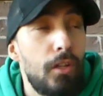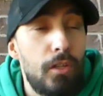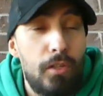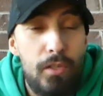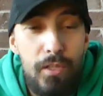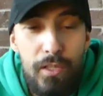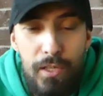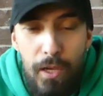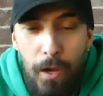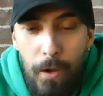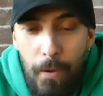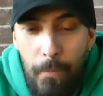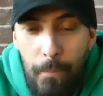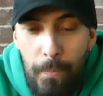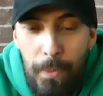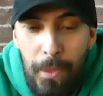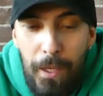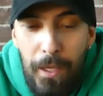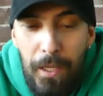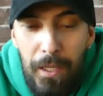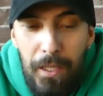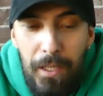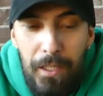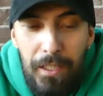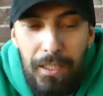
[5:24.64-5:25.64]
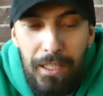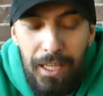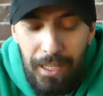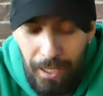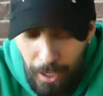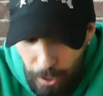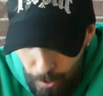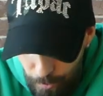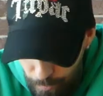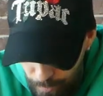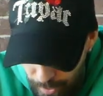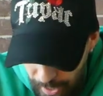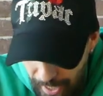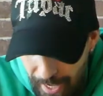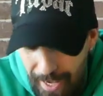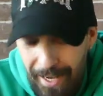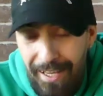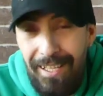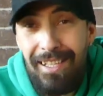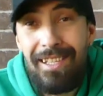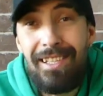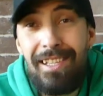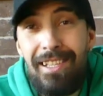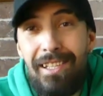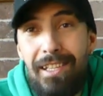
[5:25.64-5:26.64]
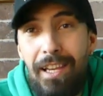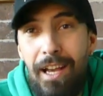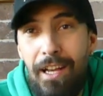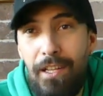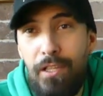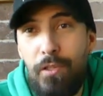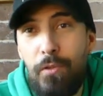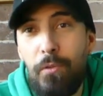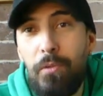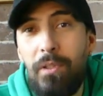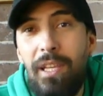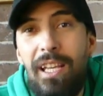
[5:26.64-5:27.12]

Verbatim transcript: So, genau, erstens dazu.